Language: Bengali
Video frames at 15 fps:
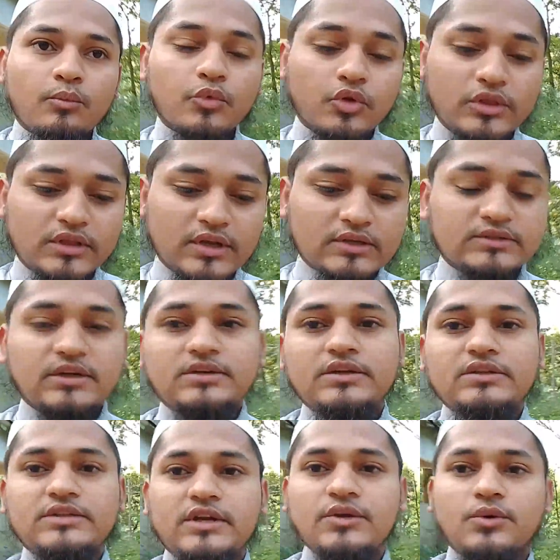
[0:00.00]
প্রত্যেকটা
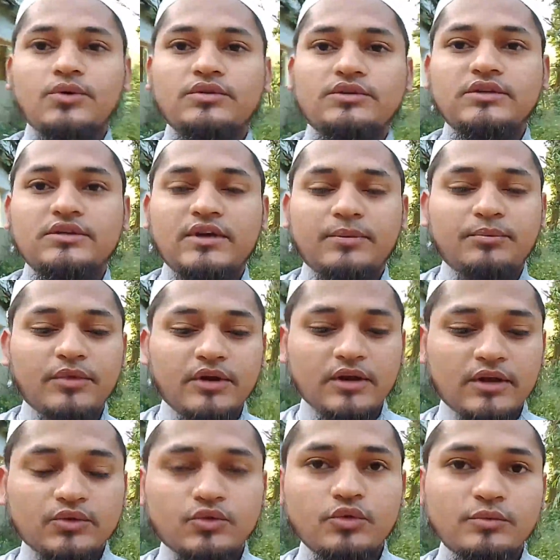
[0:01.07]
টিচারে হচ্ছে যে আপনার
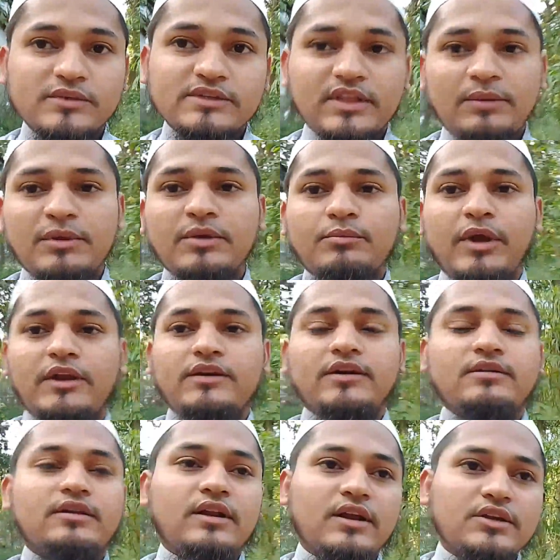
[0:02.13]
একদম ইসলামিক
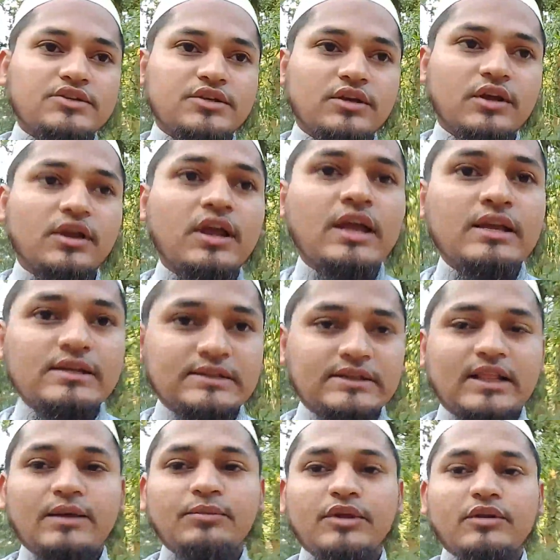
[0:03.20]
মাইন্ডেড তারা এসে
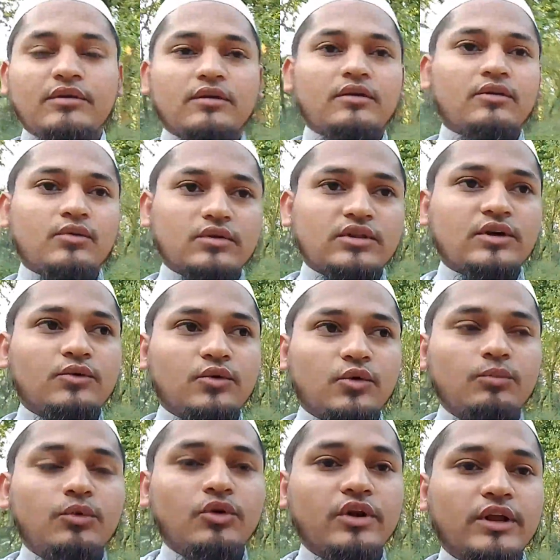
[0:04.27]
ইসলামের কথাগুলো
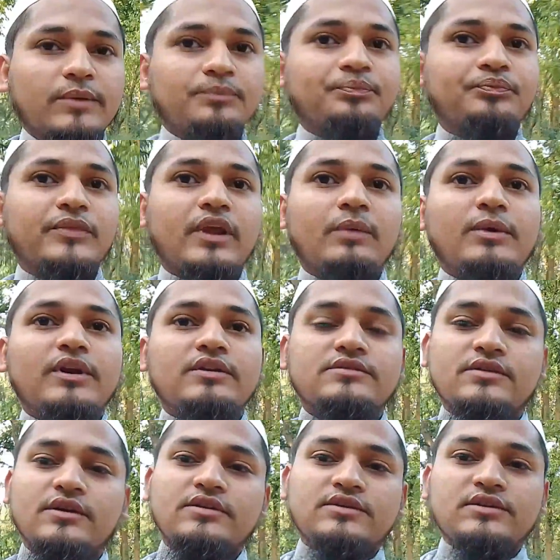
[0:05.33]
বলে আমার
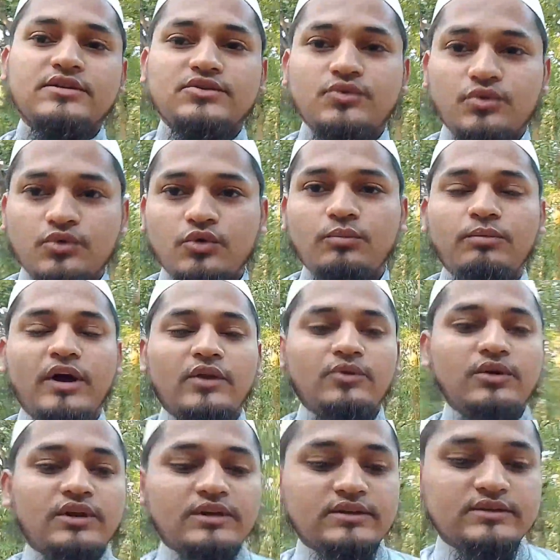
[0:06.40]
কাছে এই জিনিসগুলো খুব ভালো
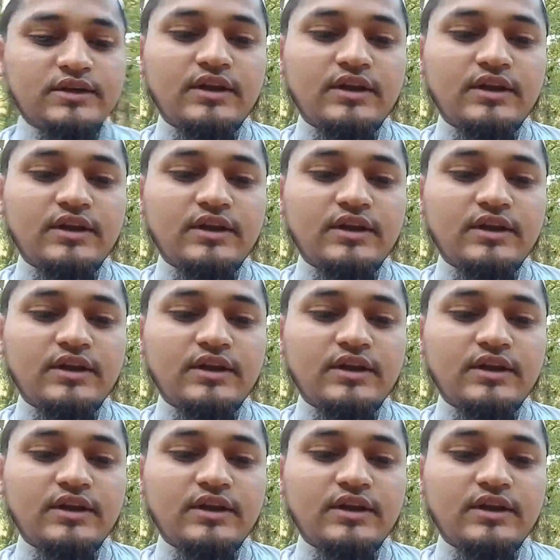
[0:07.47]
লেগেছে